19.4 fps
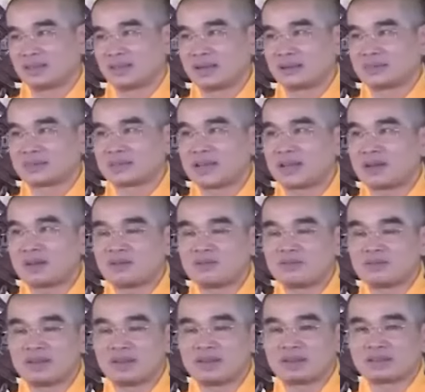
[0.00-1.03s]
Làm sao
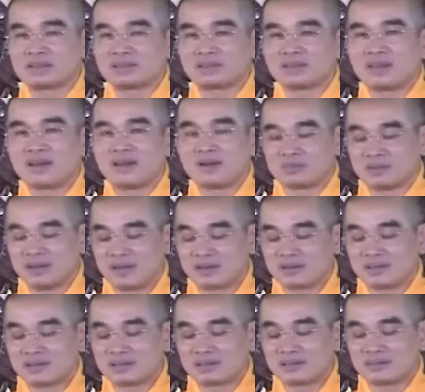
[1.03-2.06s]
mà chúng ta học
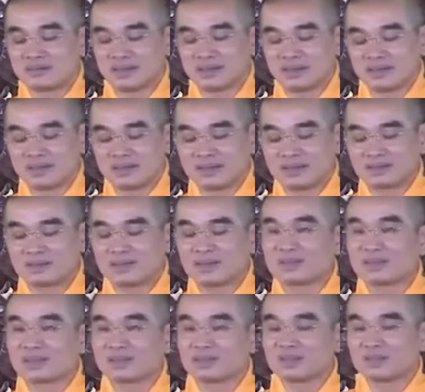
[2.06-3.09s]
đạo được như vậy thì
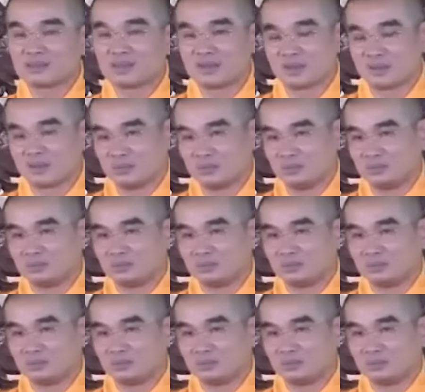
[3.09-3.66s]
mới có tiến bộ.